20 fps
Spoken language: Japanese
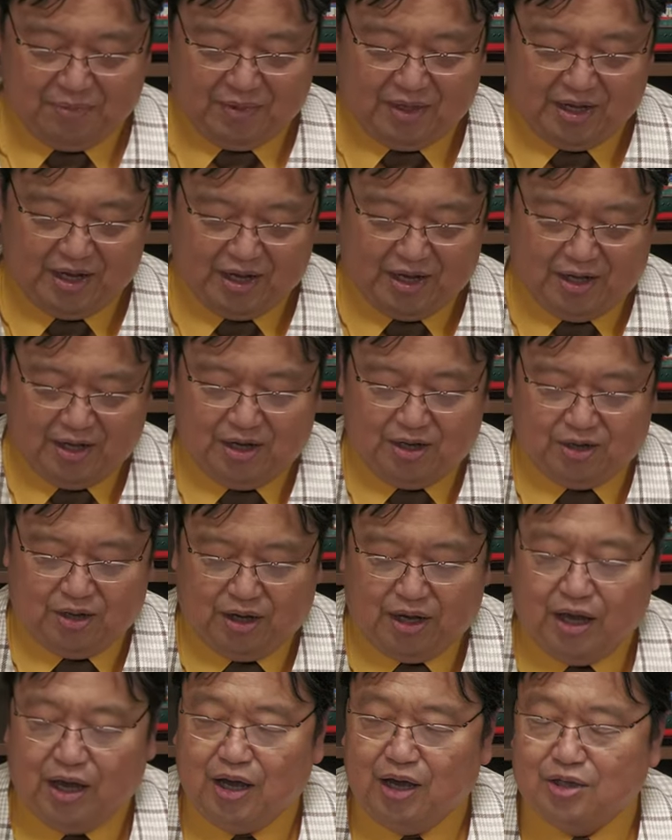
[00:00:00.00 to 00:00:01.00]
で、
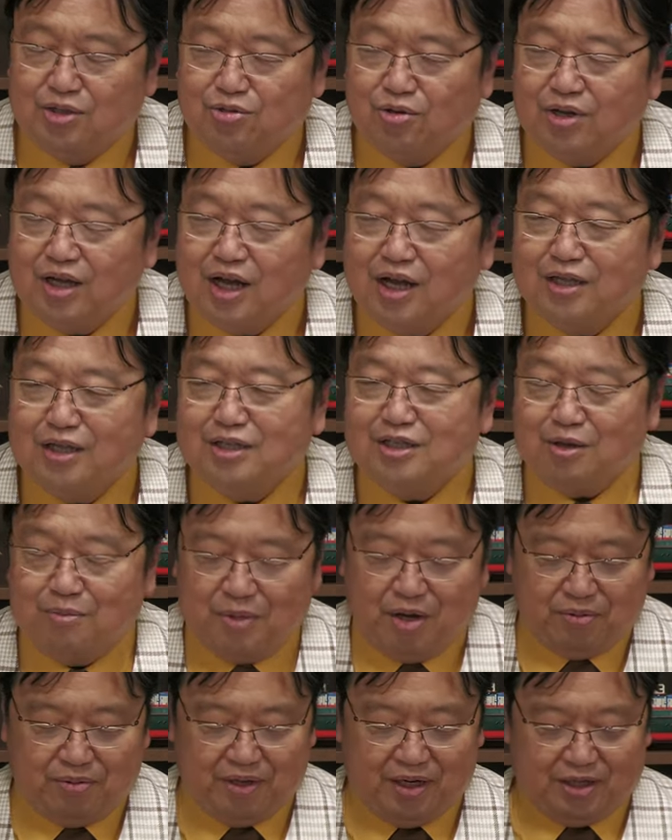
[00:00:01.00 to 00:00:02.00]
えー、それがですね
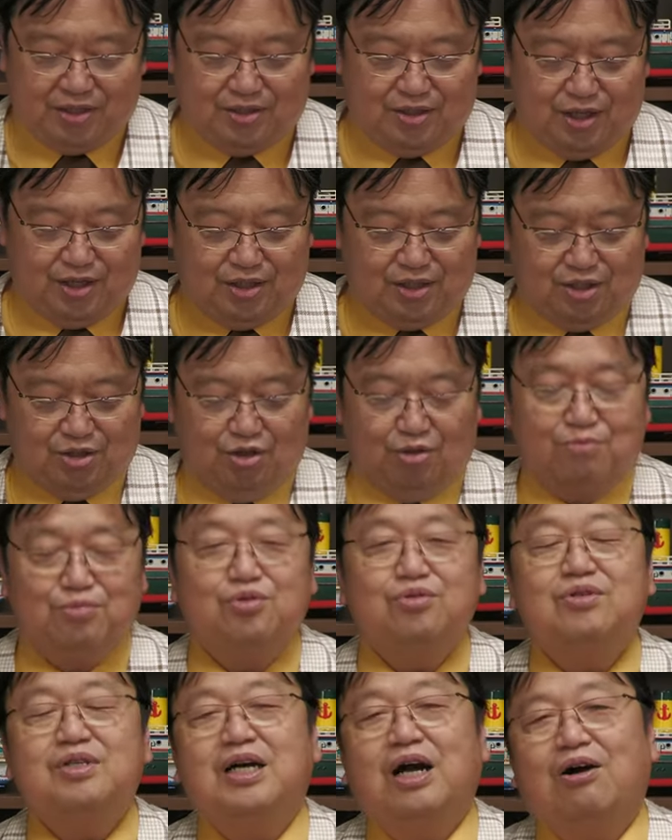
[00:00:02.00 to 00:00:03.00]
メフィラス星人の
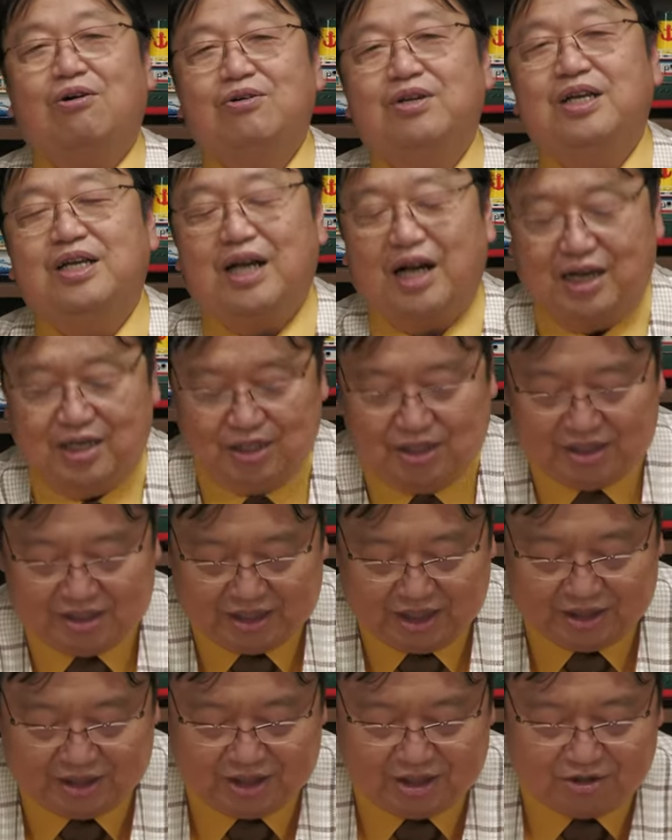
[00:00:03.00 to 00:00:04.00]
文化を理解し
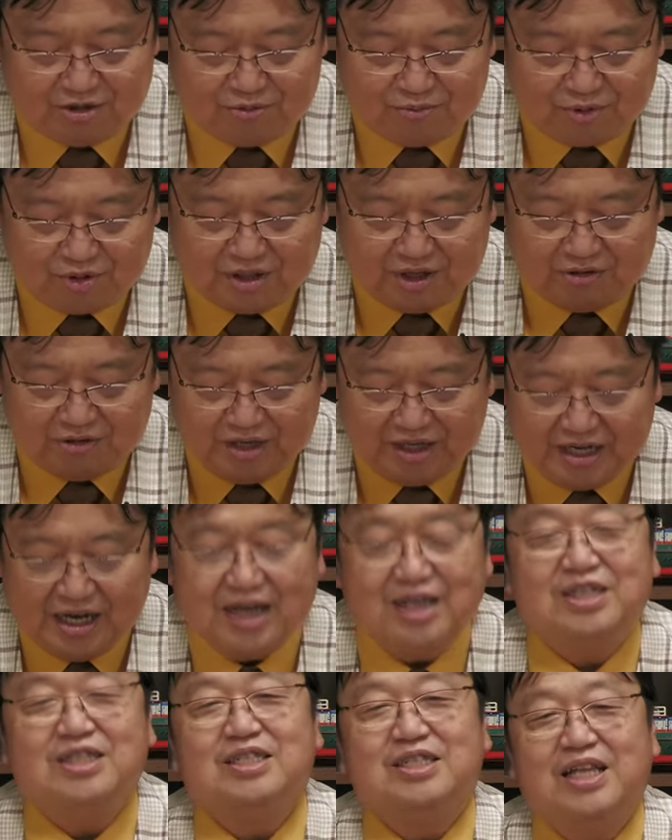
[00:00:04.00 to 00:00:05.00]
て、地球の文化を理
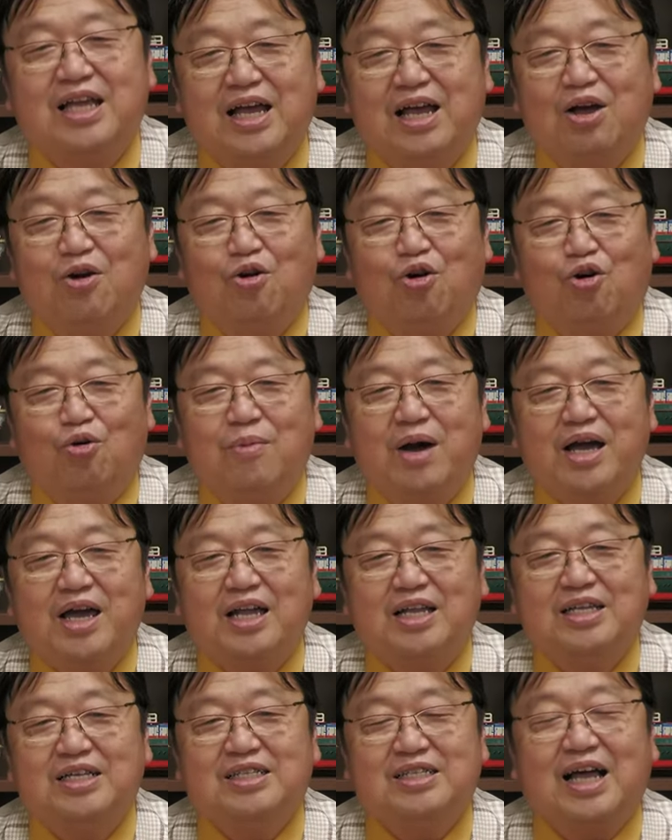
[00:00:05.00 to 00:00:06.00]
解して、おま
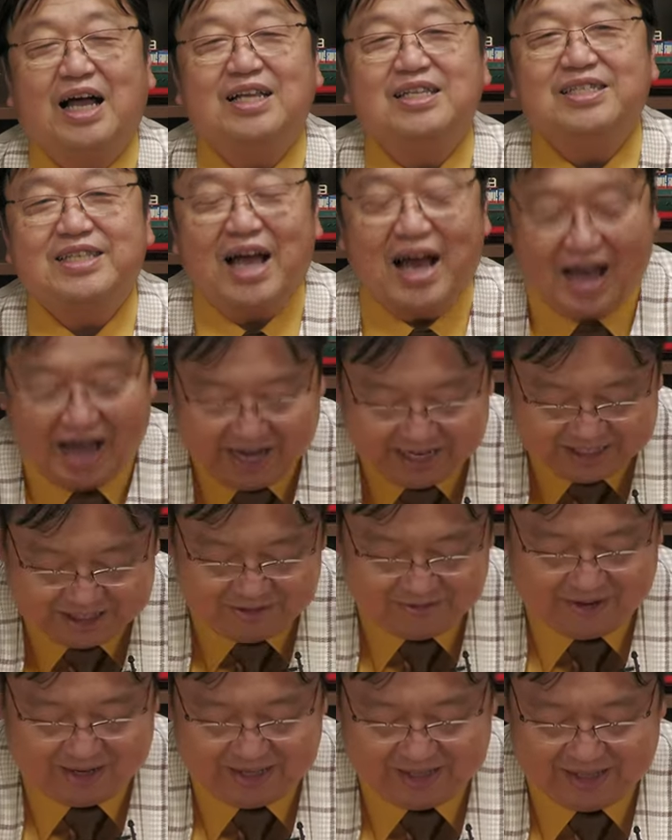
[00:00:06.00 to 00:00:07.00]
けに散々
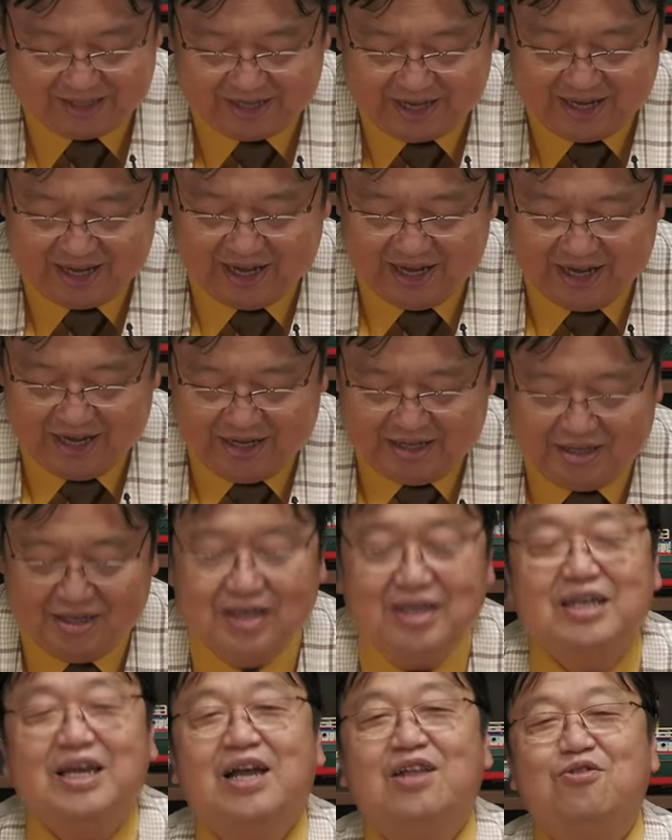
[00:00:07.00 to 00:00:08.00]
味わって
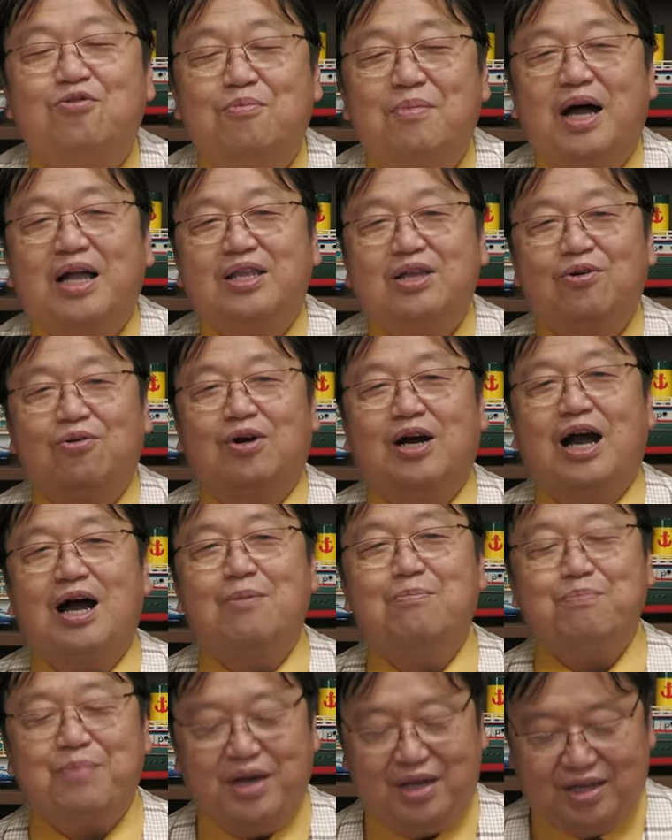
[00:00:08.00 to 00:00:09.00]
人間の真似を
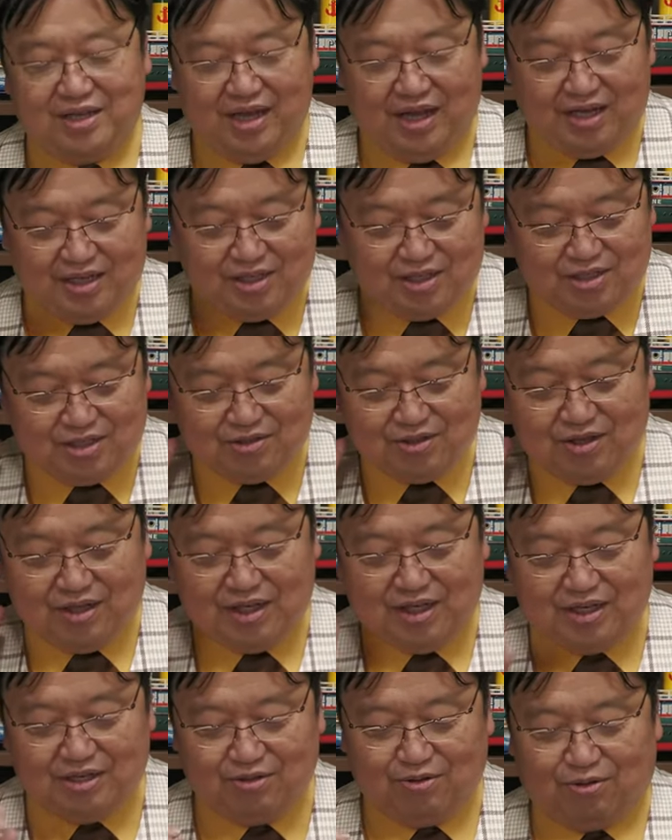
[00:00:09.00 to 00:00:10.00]
完璧に演じ
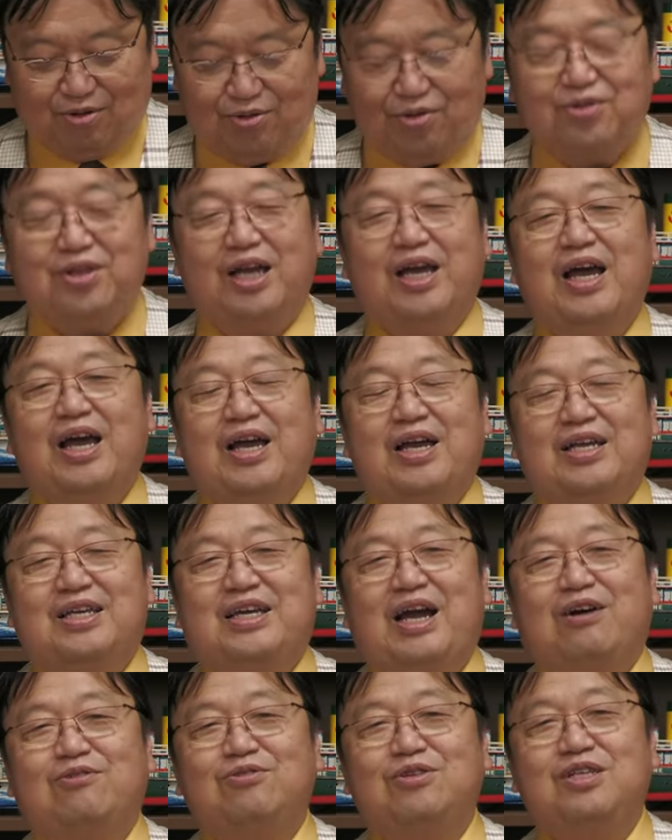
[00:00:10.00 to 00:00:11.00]
きることで
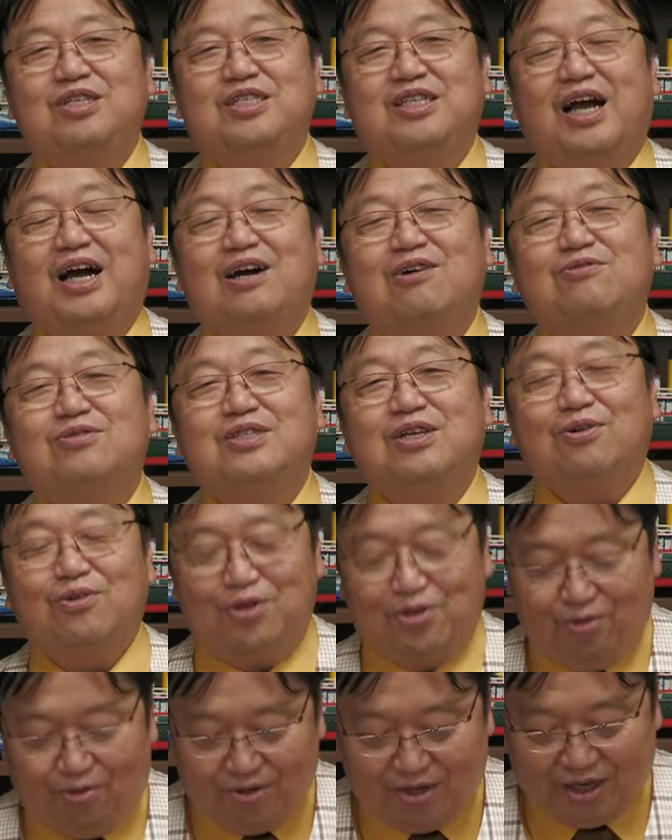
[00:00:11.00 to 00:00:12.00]
逆に邪悪さを
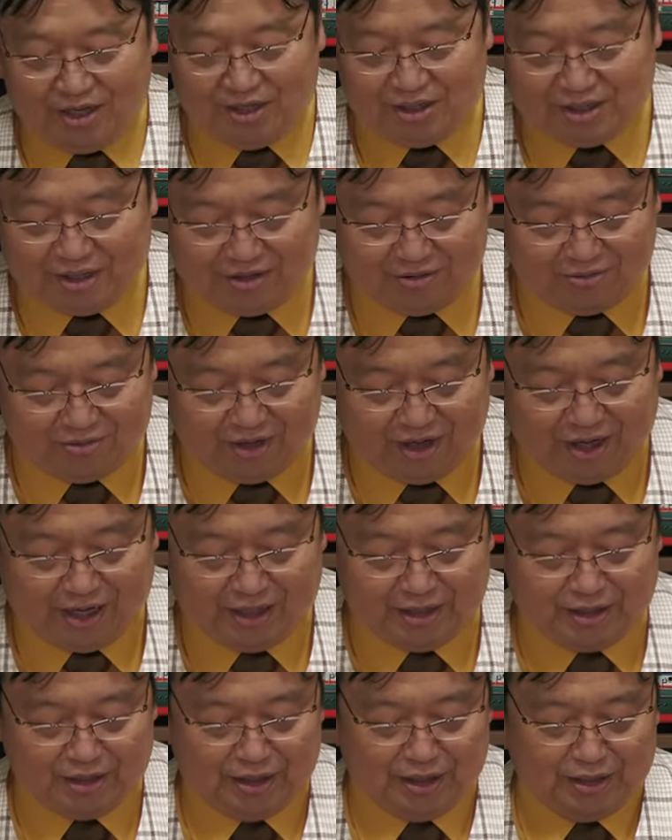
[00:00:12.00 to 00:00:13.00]
表現してるって
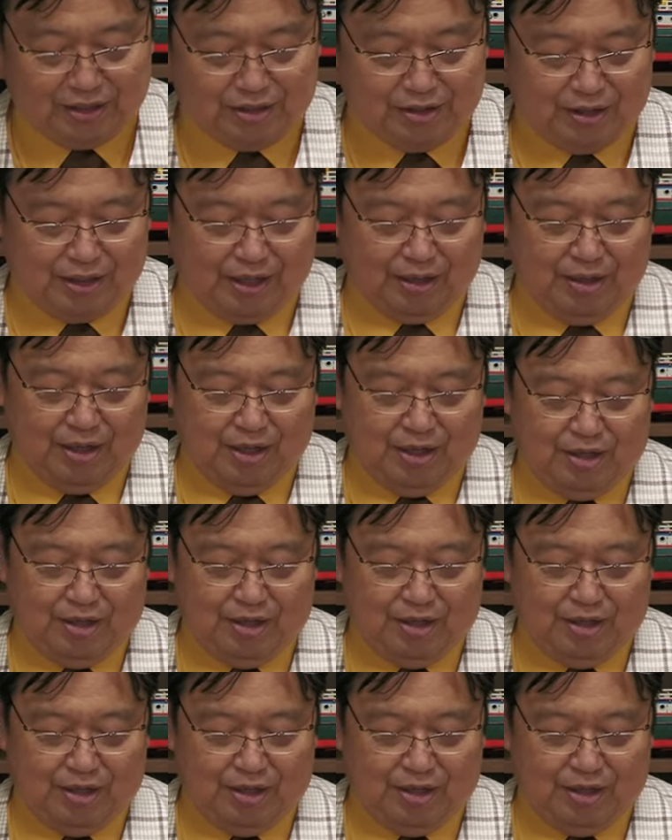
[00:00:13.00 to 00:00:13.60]
感じですね。